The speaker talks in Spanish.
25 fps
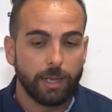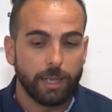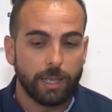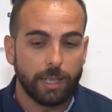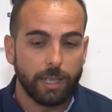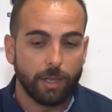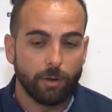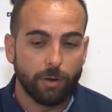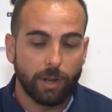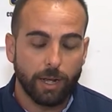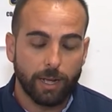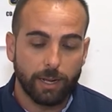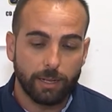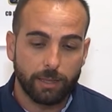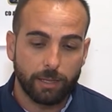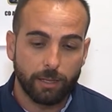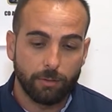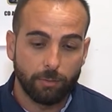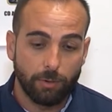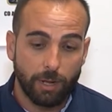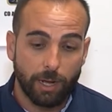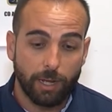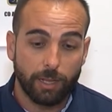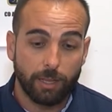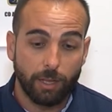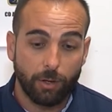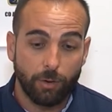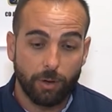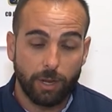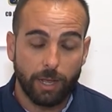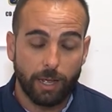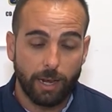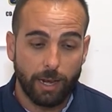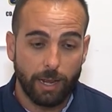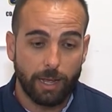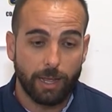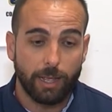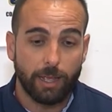y es una,
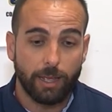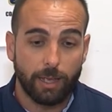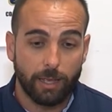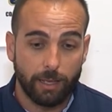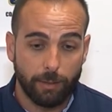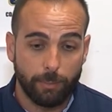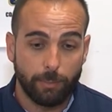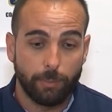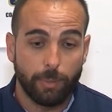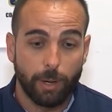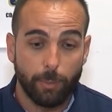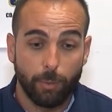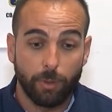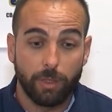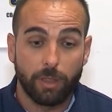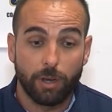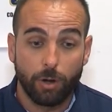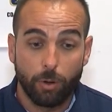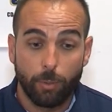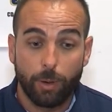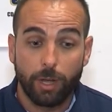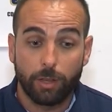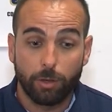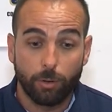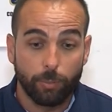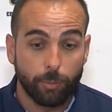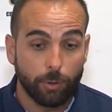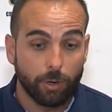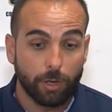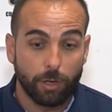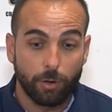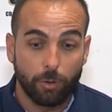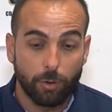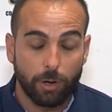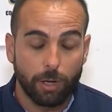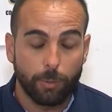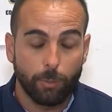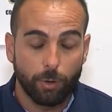categoría en la que vamos de novatos
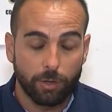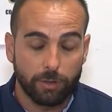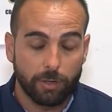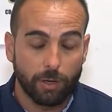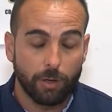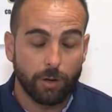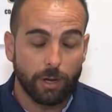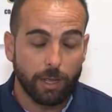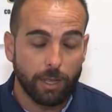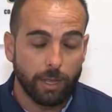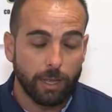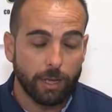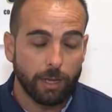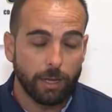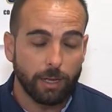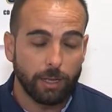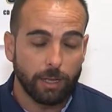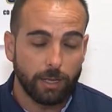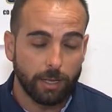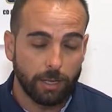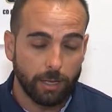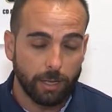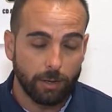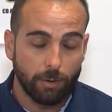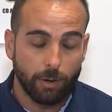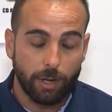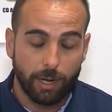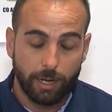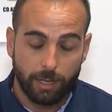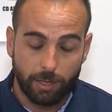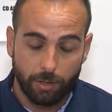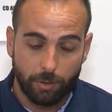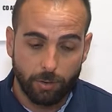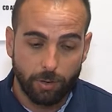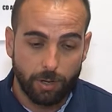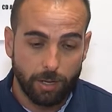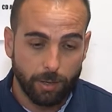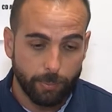porque nunca hemos estado en ella, y es una
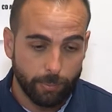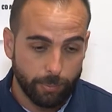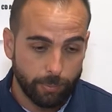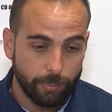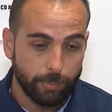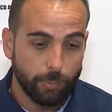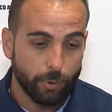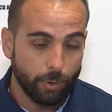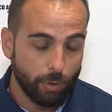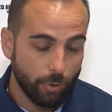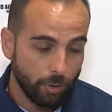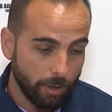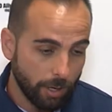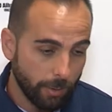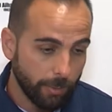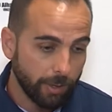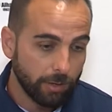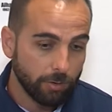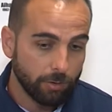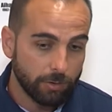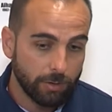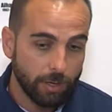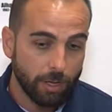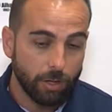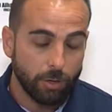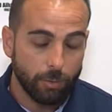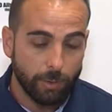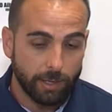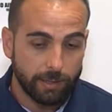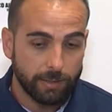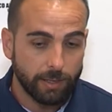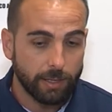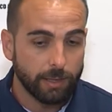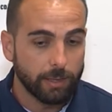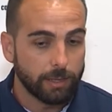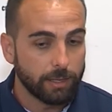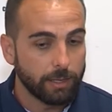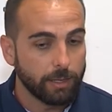categoría, por lo que he visto este año,
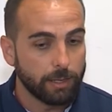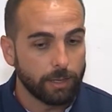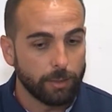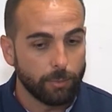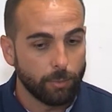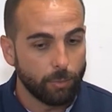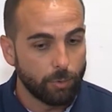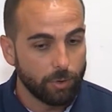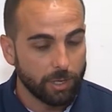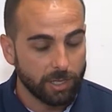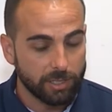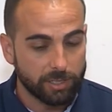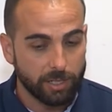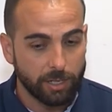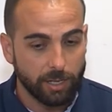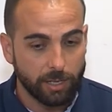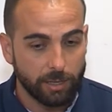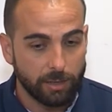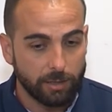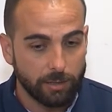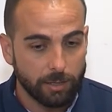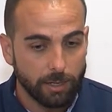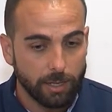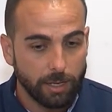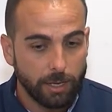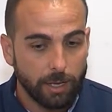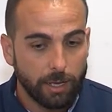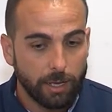bastante, muy exigente.